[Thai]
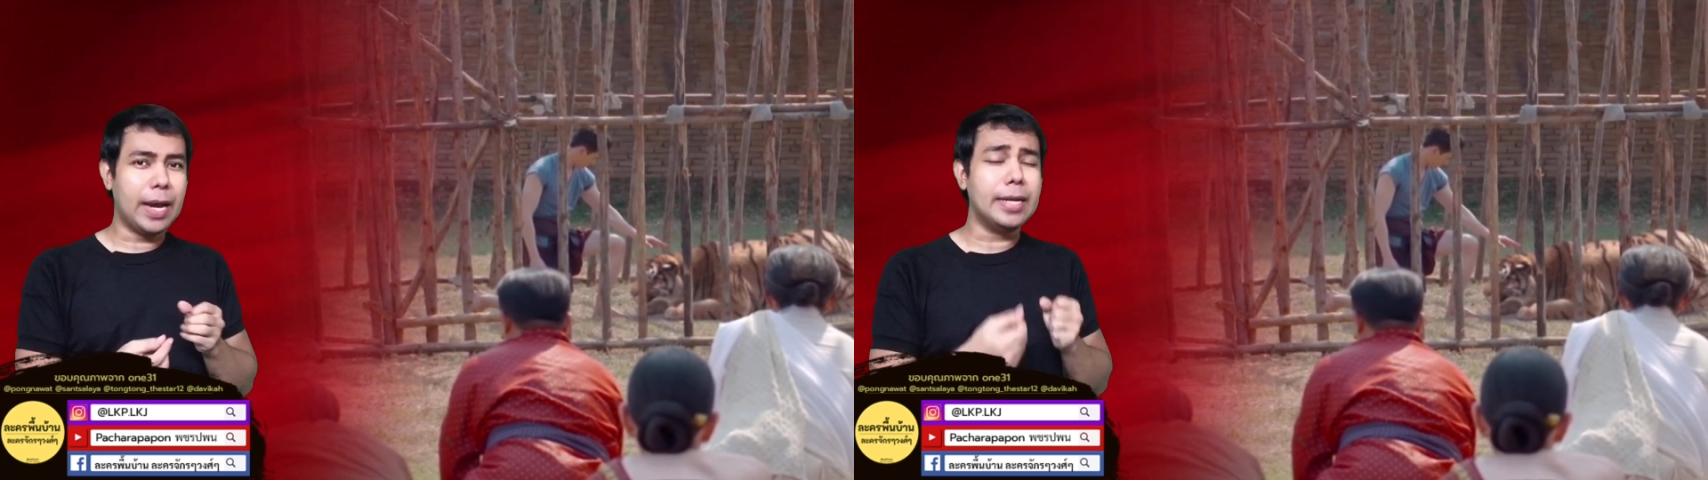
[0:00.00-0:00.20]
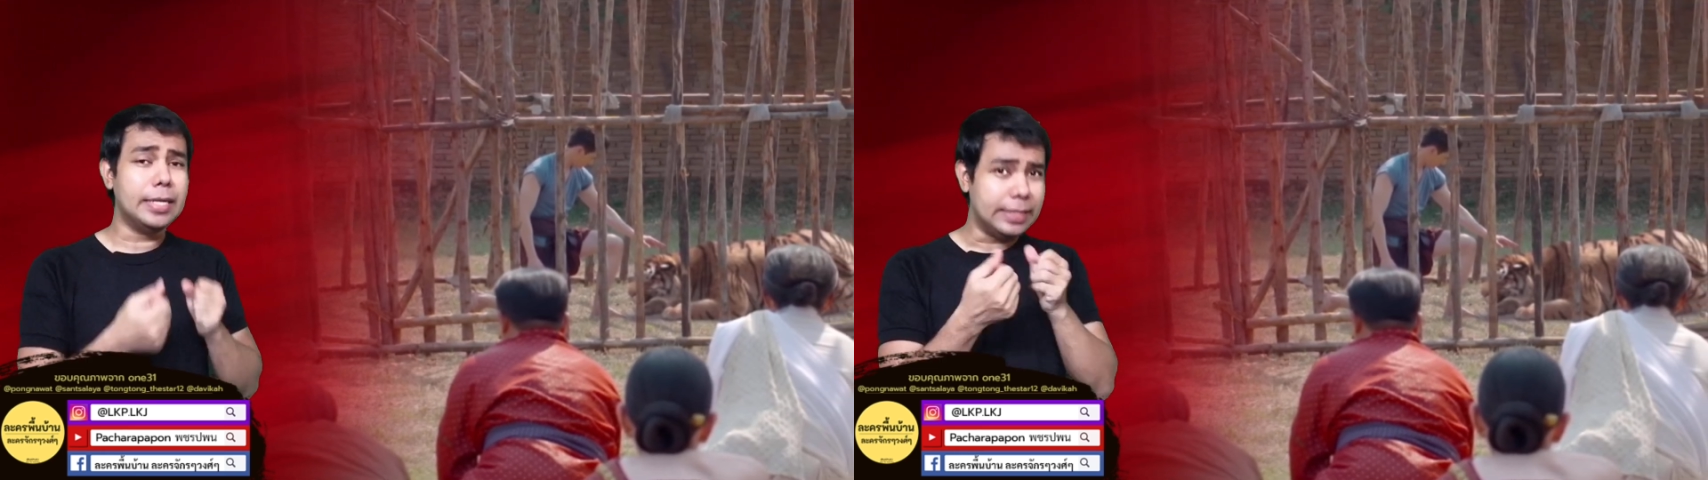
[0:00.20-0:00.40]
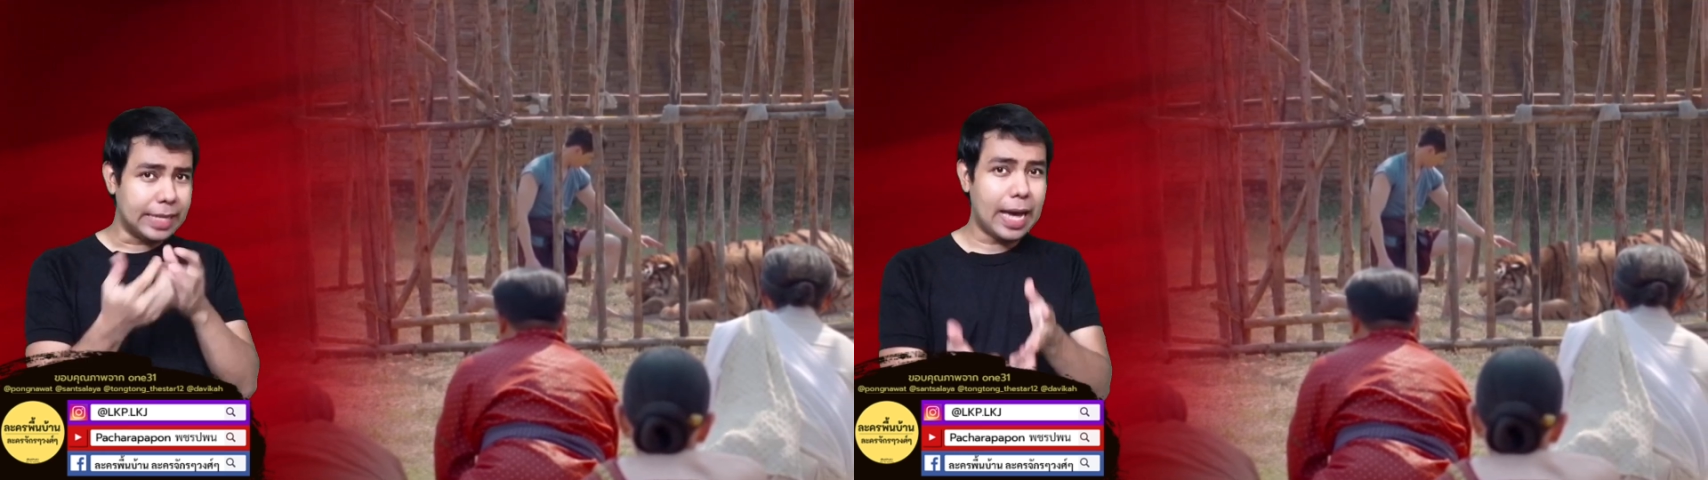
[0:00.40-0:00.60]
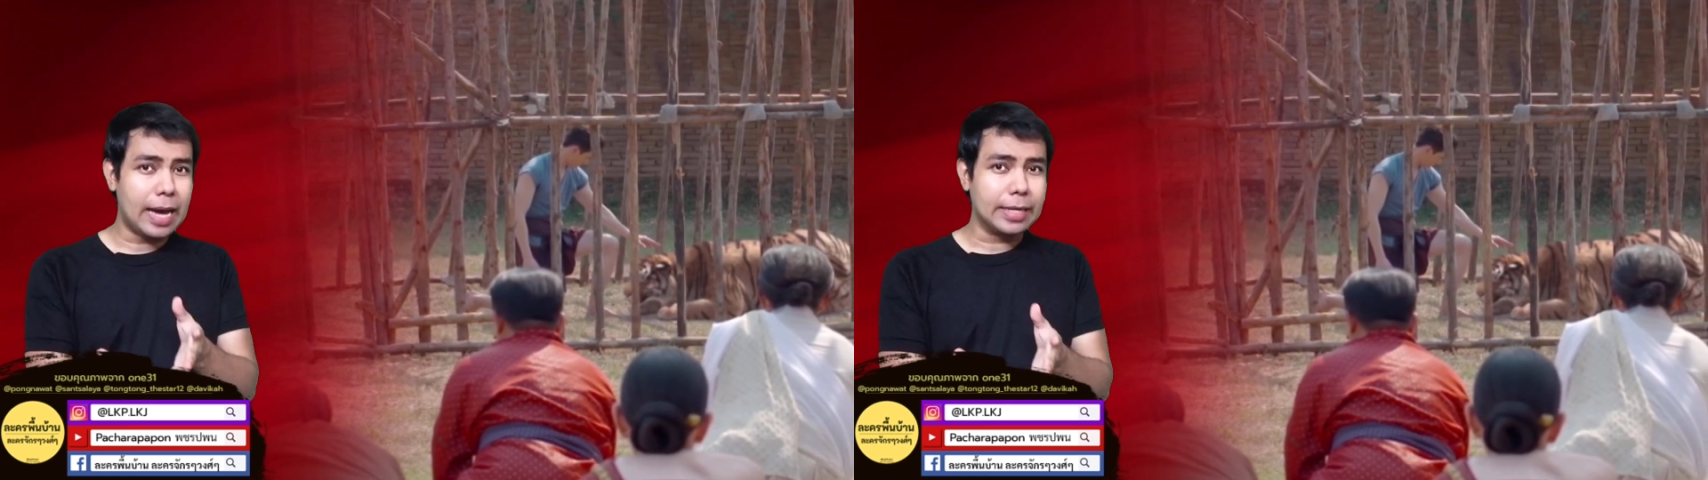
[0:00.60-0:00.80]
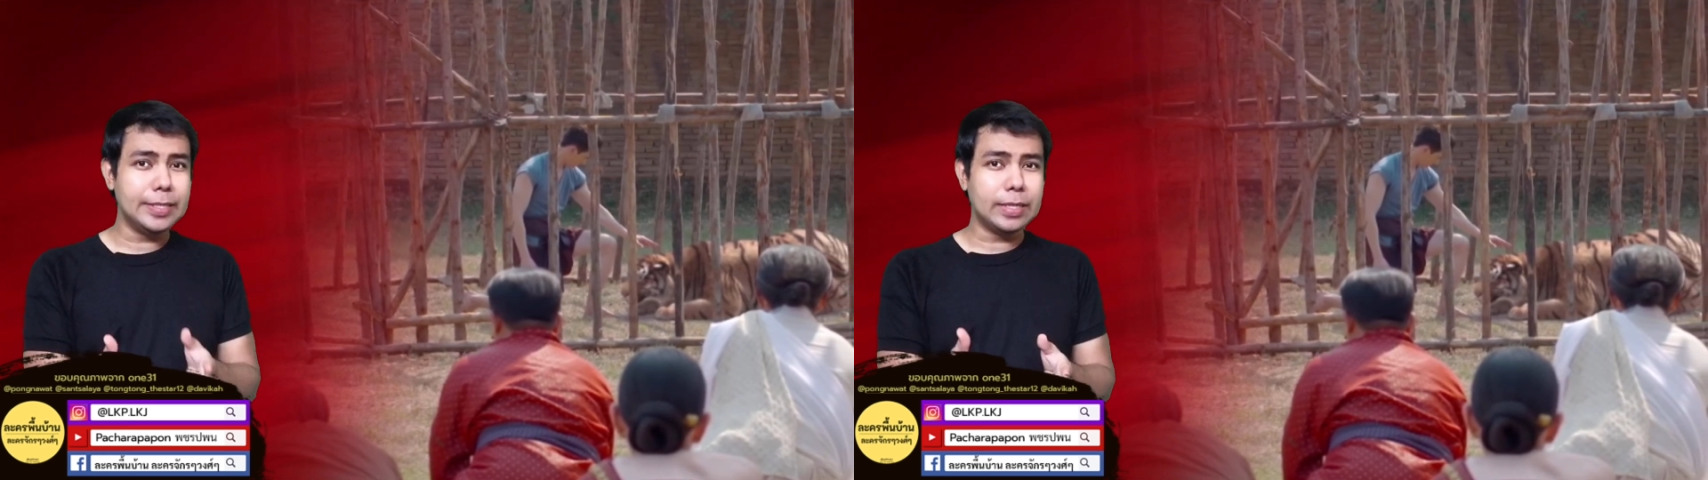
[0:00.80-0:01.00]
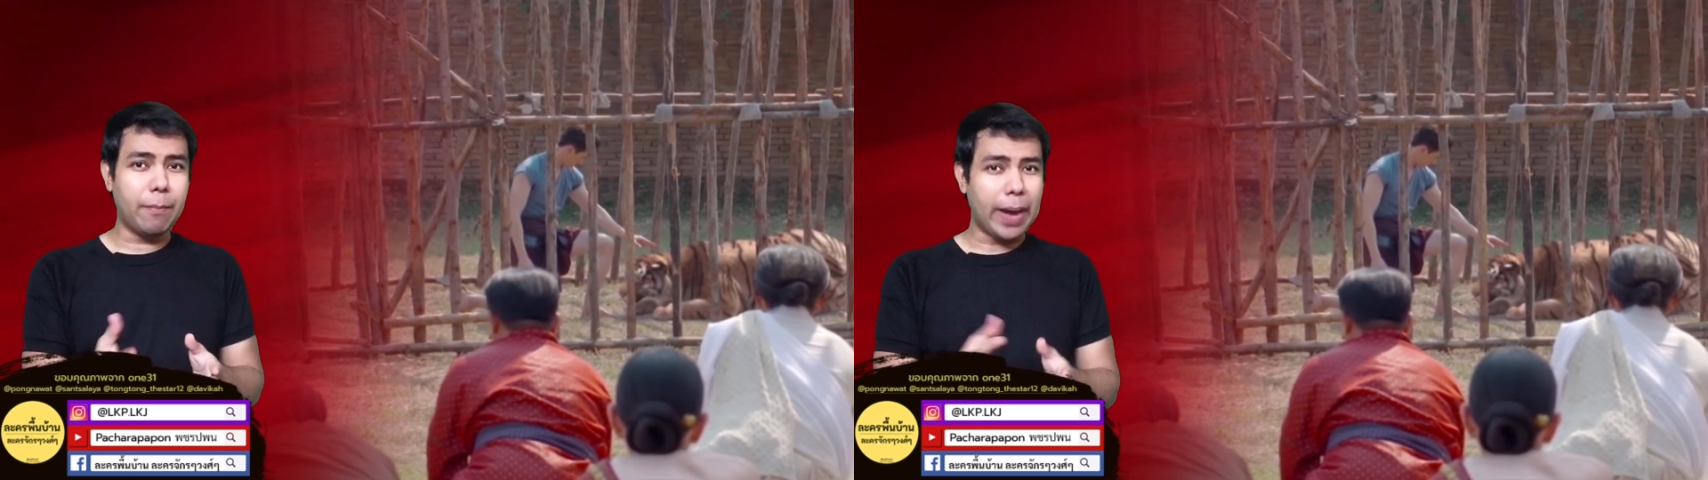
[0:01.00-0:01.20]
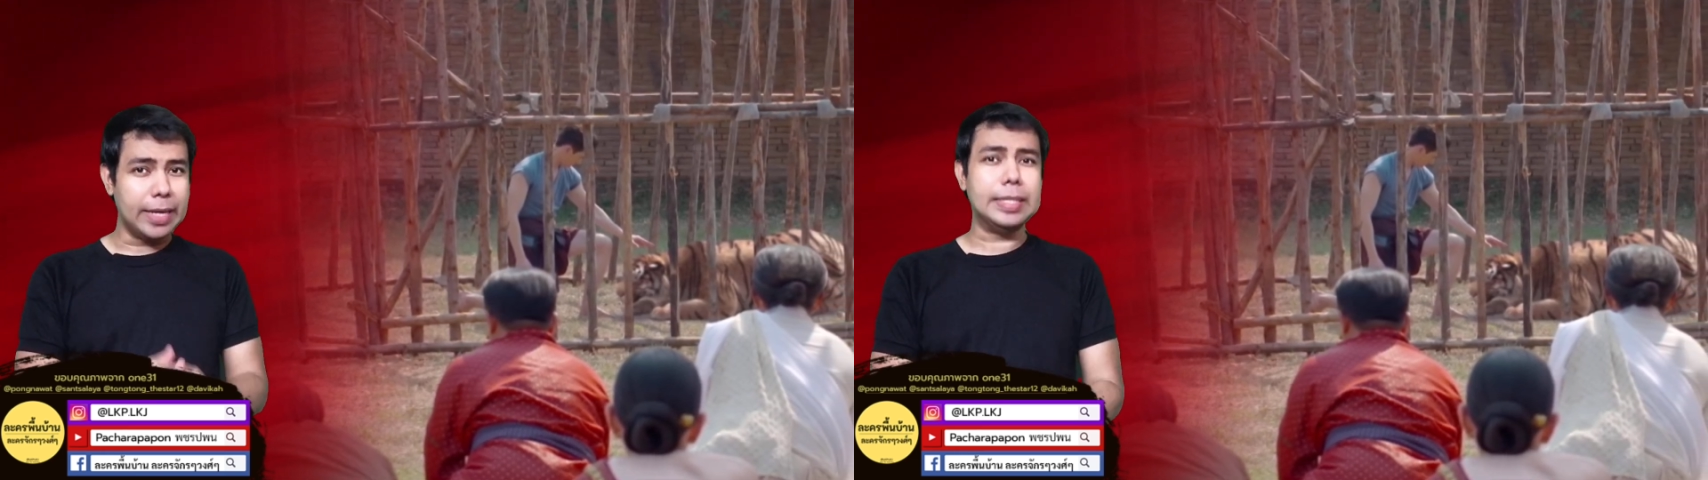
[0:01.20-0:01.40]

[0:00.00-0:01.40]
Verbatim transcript: การเดินทางที่จะไป